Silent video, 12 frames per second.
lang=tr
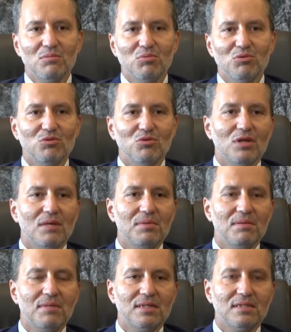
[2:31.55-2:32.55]
Bunun
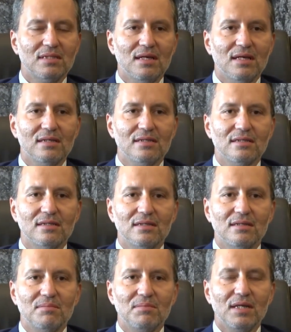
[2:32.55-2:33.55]
olabilmesi de
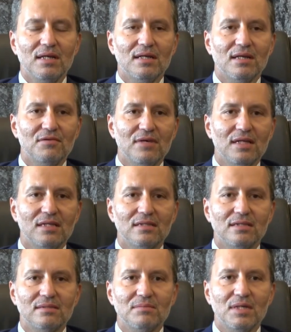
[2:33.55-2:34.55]
bir an evvel
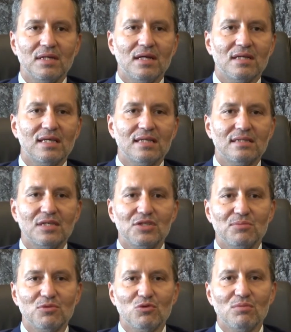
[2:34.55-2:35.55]
bir erken
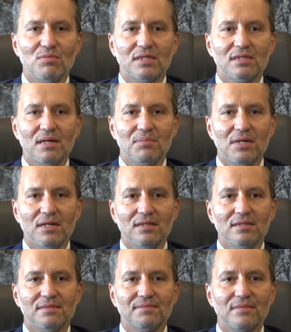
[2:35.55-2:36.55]
seçimin olmasına
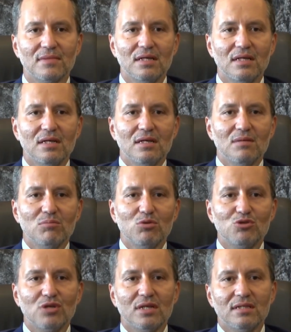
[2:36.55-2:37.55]
bağlı. Bu
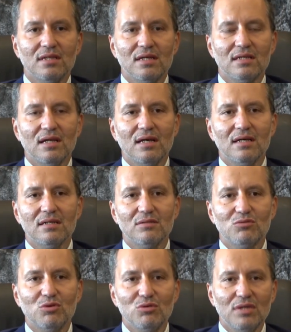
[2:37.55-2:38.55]
şartlarda
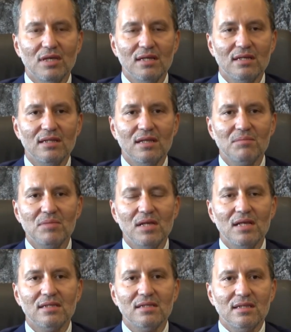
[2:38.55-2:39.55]
Türkiye'nin de
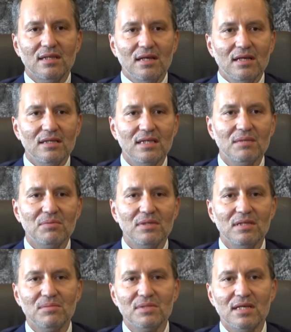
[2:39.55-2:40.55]
milletin de
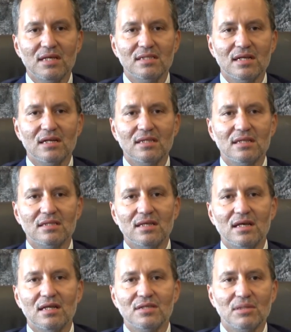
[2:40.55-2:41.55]
2028'e kadar
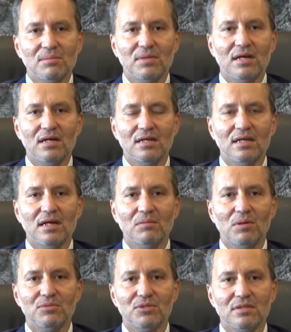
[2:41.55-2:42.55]
dayanacak bir hali
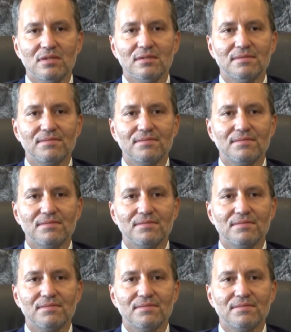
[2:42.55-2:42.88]
kalmamıştır.